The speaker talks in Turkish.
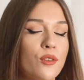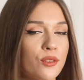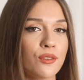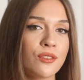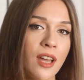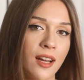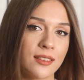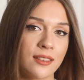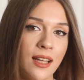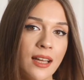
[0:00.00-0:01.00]
Özgür'ün
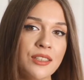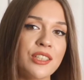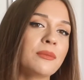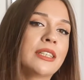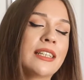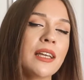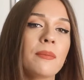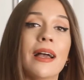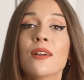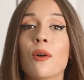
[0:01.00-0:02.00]
ardından şimdi de
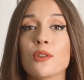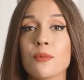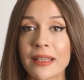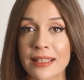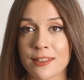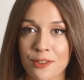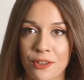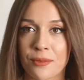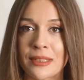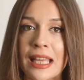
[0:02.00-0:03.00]
ben koşmak
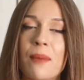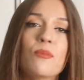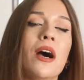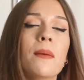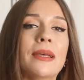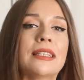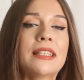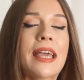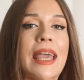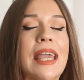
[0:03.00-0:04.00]
istiyorum diyen
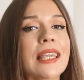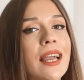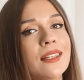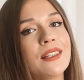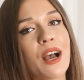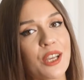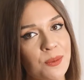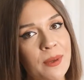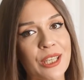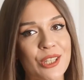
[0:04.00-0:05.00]
Muhammed'in engelleri
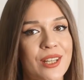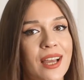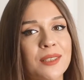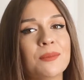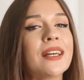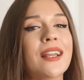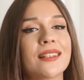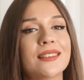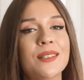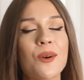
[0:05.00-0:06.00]
aşmak için adımlar
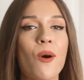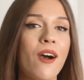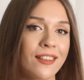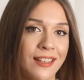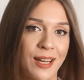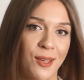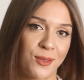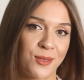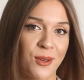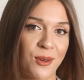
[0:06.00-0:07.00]
attığı o anlara
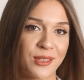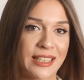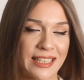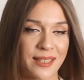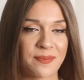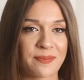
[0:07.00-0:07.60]
götürüyoruz sizi.